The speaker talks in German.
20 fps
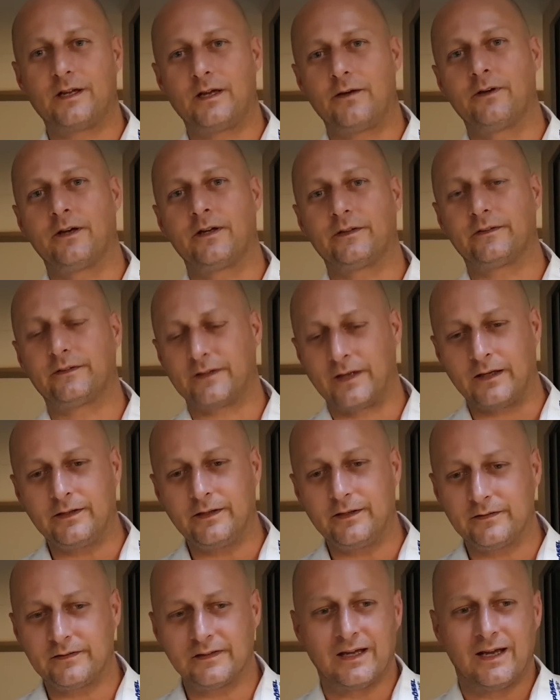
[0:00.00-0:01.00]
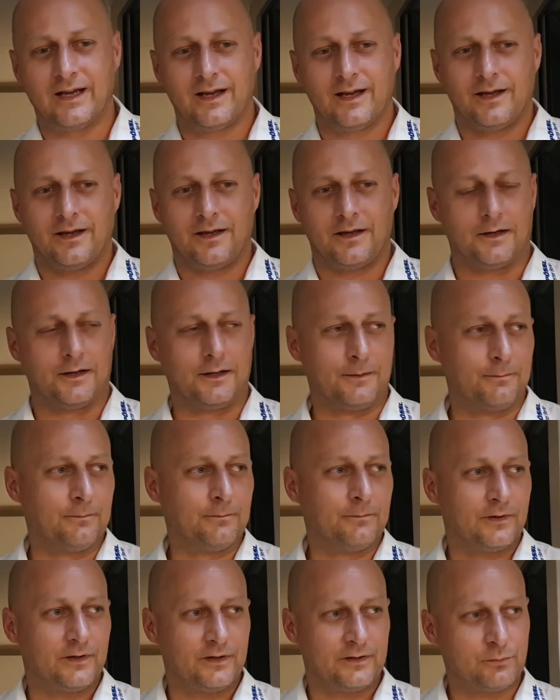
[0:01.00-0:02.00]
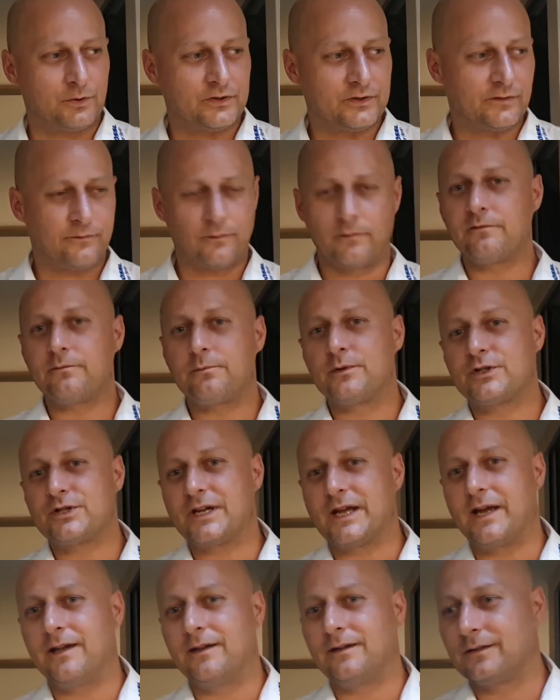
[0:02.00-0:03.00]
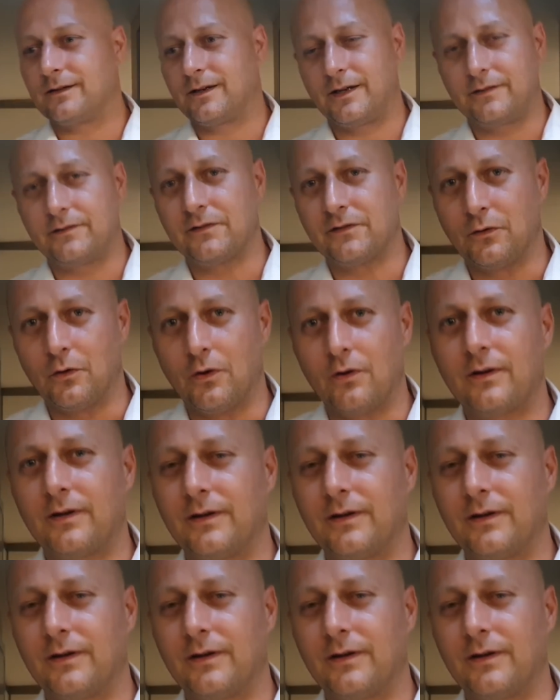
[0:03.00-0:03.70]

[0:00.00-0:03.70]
Clever Sunnies. Ähm, ich möchte fünf bestellen, geht es noch?